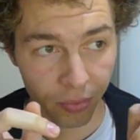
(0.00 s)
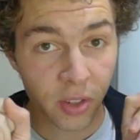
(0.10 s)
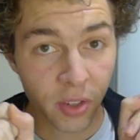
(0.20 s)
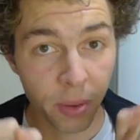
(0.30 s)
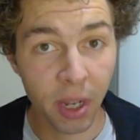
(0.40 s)

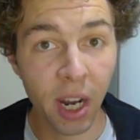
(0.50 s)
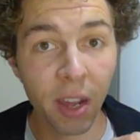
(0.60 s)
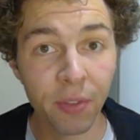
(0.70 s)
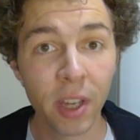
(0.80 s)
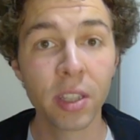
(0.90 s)
Se vienen
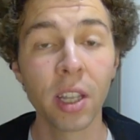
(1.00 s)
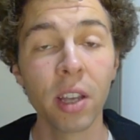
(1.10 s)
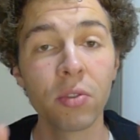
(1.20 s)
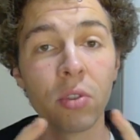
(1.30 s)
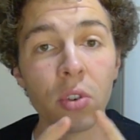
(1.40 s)
las
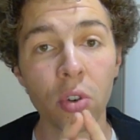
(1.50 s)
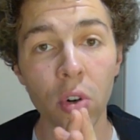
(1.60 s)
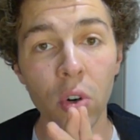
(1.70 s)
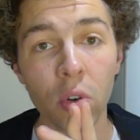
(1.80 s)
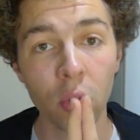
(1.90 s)
fiestas,
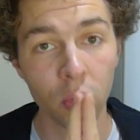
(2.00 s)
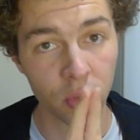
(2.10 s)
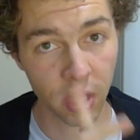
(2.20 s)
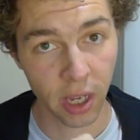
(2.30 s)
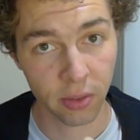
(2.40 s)
no
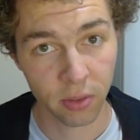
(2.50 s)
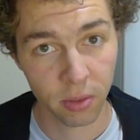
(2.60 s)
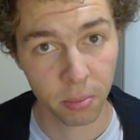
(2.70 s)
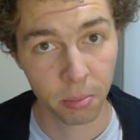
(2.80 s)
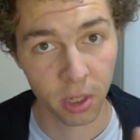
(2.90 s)
uses
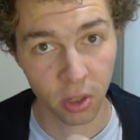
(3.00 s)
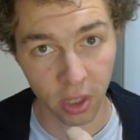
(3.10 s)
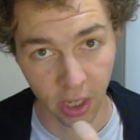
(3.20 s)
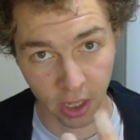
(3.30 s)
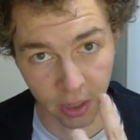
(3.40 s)

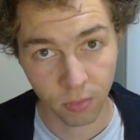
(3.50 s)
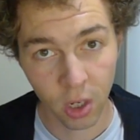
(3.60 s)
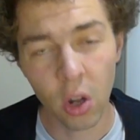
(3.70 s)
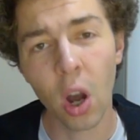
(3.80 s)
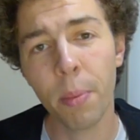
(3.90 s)
pirotecnia.
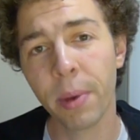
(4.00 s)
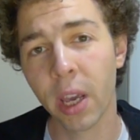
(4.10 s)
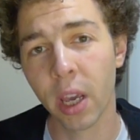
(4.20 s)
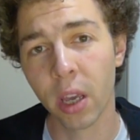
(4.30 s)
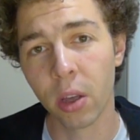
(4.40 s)
No, al
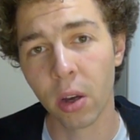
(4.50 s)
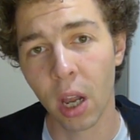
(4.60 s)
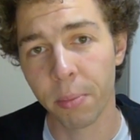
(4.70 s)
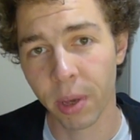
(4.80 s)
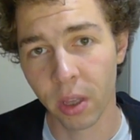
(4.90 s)
pedo,
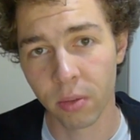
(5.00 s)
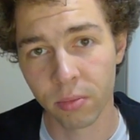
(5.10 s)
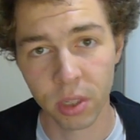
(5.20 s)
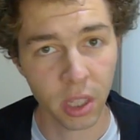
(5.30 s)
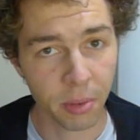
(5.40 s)
al pedo.
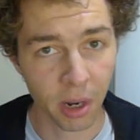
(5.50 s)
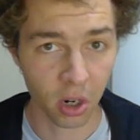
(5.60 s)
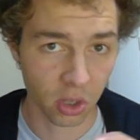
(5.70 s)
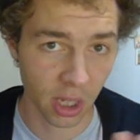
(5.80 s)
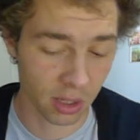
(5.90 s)
Si tenés
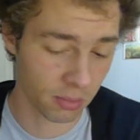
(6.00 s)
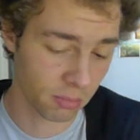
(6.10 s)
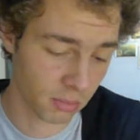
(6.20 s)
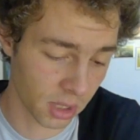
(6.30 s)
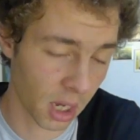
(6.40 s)
mascotas,
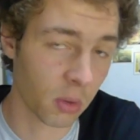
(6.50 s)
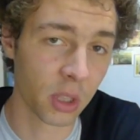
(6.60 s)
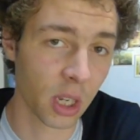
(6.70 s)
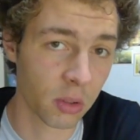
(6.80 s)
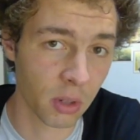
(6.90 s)
te das
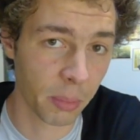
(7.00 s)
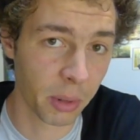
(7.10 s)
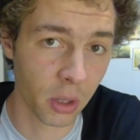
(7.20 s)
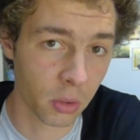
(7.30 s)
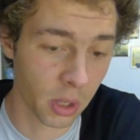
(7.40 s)
cuenta que es una
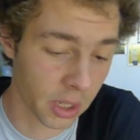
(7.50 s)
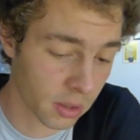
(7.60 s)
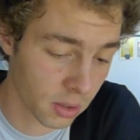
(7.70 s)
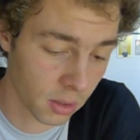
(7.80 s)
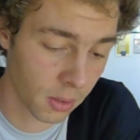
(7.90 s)

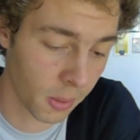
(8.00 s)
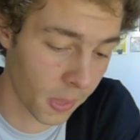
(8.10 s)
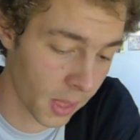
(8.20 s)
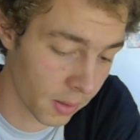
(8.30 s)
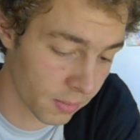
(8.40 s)
pelotudez.
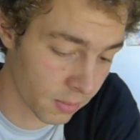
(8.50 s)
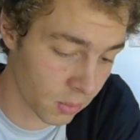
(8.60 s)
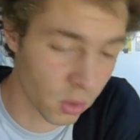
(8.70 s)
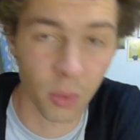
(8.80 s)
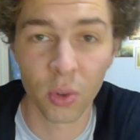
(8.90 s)

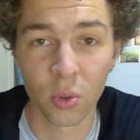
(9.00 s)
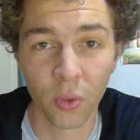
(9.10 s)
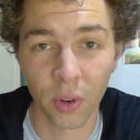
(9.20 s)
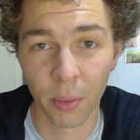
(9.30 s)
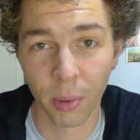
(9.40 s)
Cómo
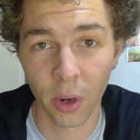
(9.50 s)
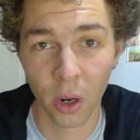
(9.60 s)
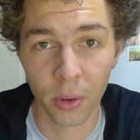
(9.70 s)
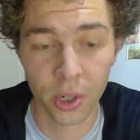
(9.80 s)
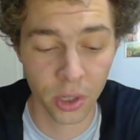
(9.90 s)
sufren, pobres
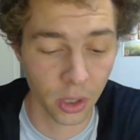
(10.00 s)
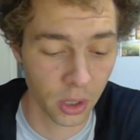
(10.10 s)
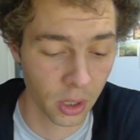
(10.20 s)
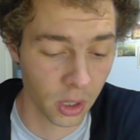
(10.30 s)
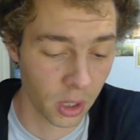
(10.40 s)
los bichos.
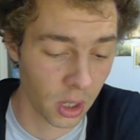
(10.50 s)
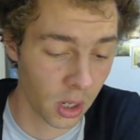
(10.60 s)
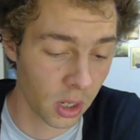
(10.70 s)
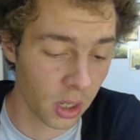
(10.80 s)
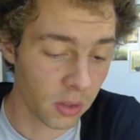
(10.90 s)

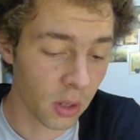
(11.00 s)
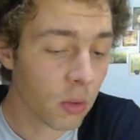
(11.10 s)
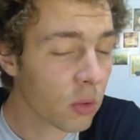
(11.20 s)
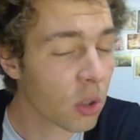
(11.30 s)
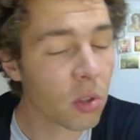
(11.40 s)
Y
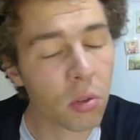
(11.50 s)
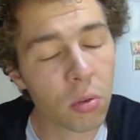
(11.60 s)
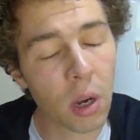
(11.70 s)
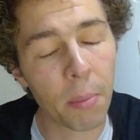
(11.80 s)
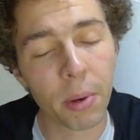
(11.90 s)
segundo, es
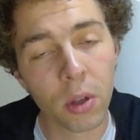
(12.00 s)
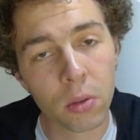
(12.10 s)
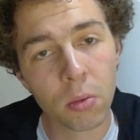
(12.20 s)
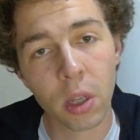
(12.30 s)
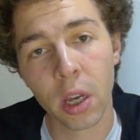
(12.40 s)
una
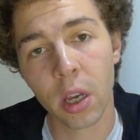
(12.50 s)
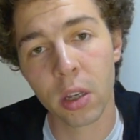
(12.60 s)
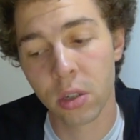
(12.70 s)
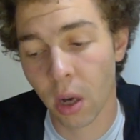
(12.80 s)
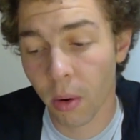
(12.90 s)

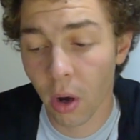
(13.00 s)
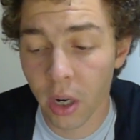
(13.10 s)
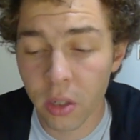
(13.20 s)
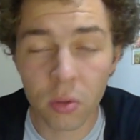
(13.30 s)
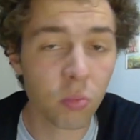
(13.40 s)
pelotudez, chabón.
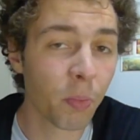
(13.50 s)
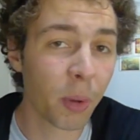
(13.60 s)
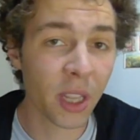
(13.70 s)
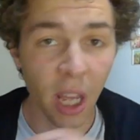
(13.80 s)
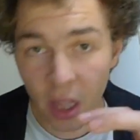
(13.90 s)
Es un
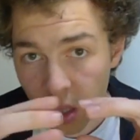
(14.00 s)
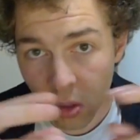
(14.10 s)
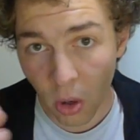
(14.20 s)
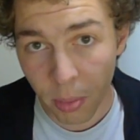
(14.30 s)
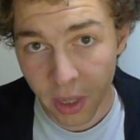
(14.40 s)

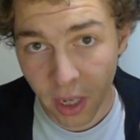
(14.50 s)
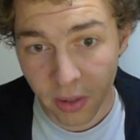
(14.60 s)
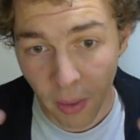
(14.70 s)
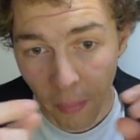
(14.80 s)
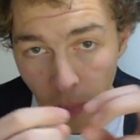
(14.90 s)
petardito, lo prendés hace